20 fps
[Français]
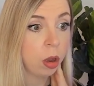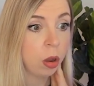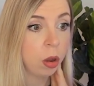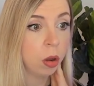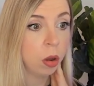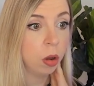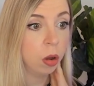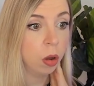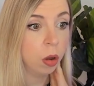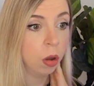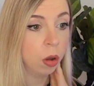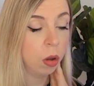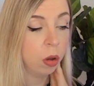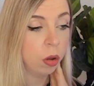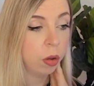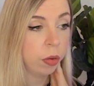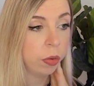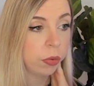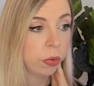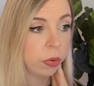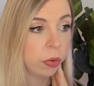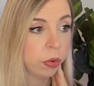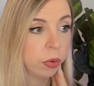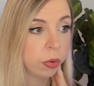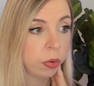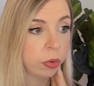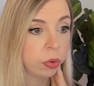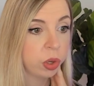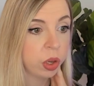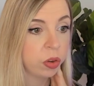Oh
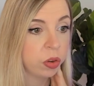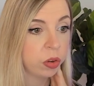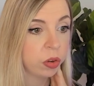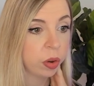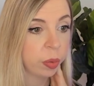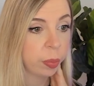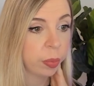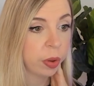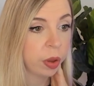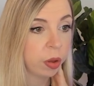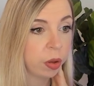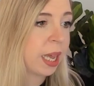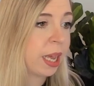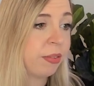ça c'est sympa.